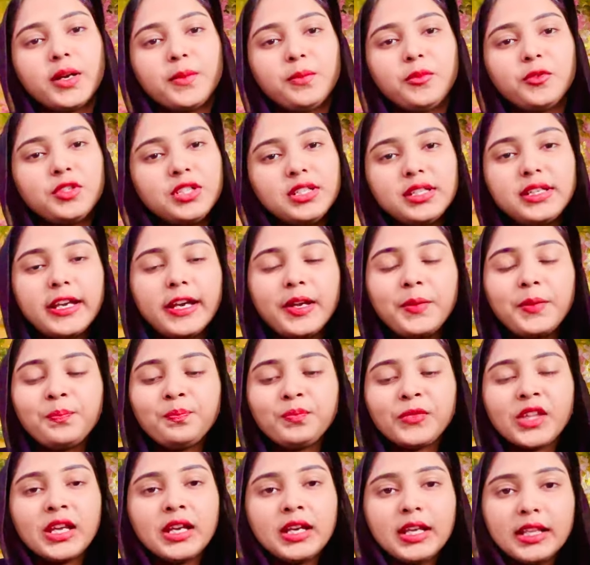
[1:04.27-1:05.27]
आपको ठीक है
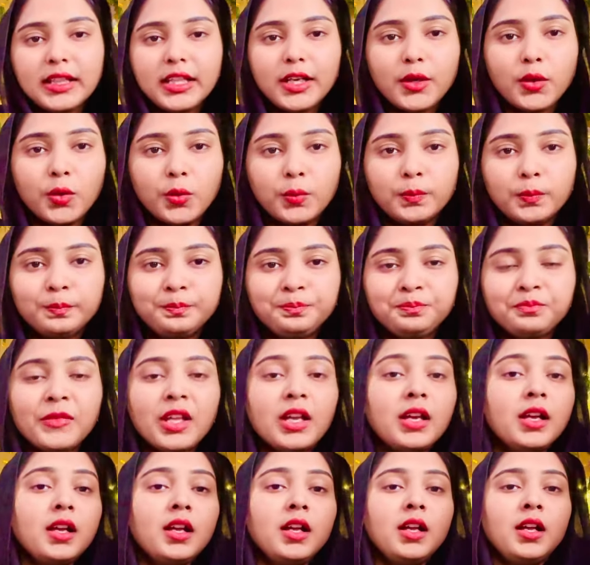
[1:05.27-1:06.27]
देखो
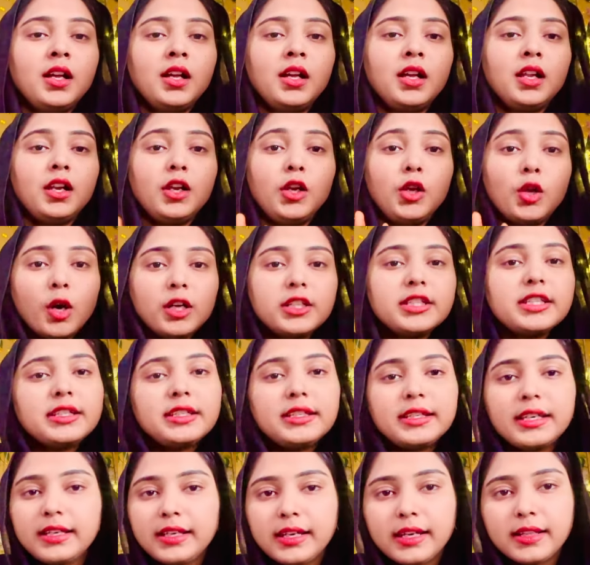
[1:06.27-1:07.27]
लॉजिक
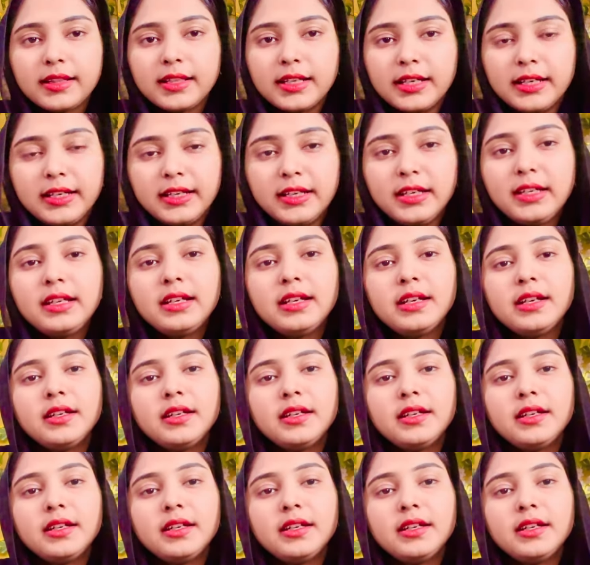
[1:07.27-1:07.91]
ये कहता है